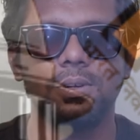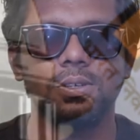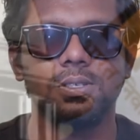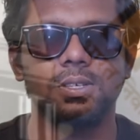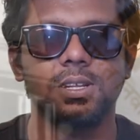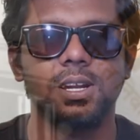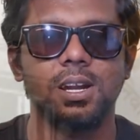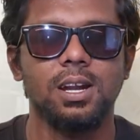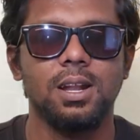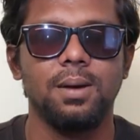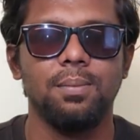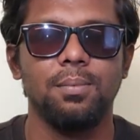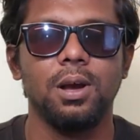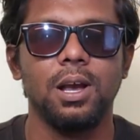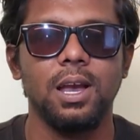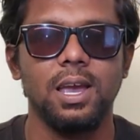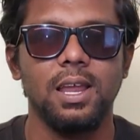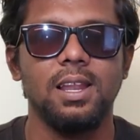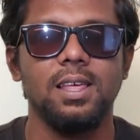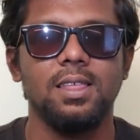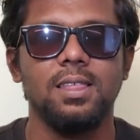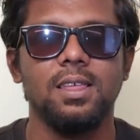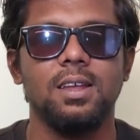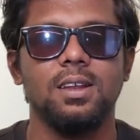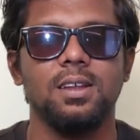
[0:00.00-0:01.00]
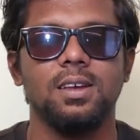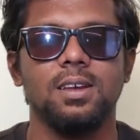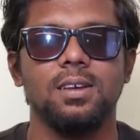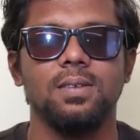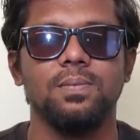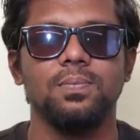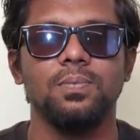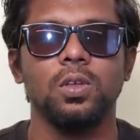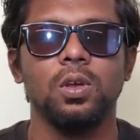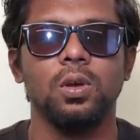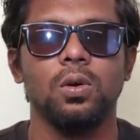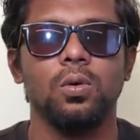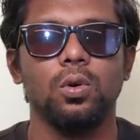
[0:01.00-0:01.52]
பர்சனாக நம்ம கையில் தான் இருக்குது
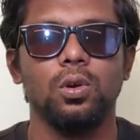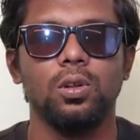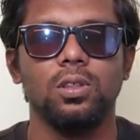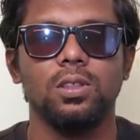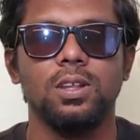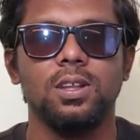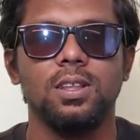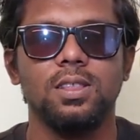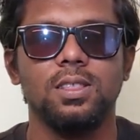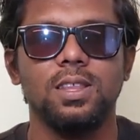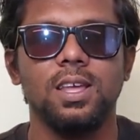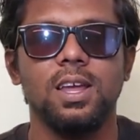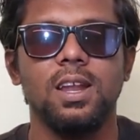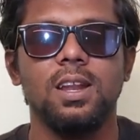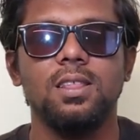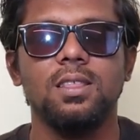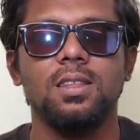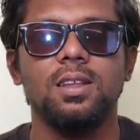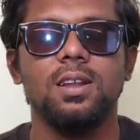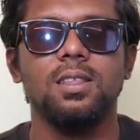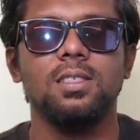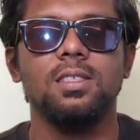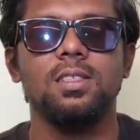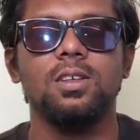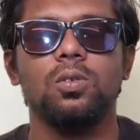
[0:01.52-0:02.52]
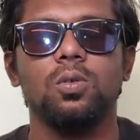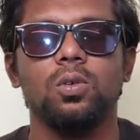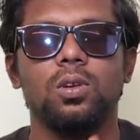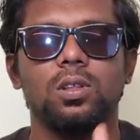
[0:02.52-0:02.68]
ஒருத்தர் தேர் தேர்ந்தெடுத்து